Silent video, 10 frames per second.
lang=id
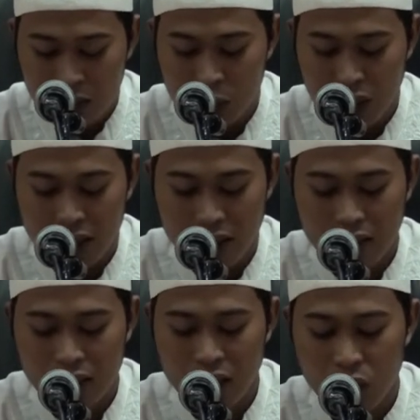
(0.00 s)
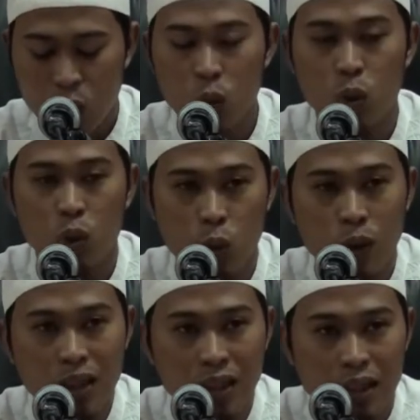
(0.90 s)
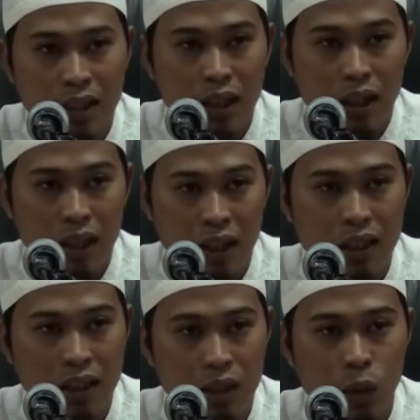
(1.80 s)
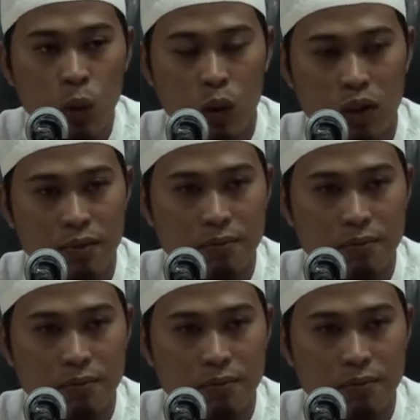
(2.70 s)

Kemudian kita katakan nurun ala nur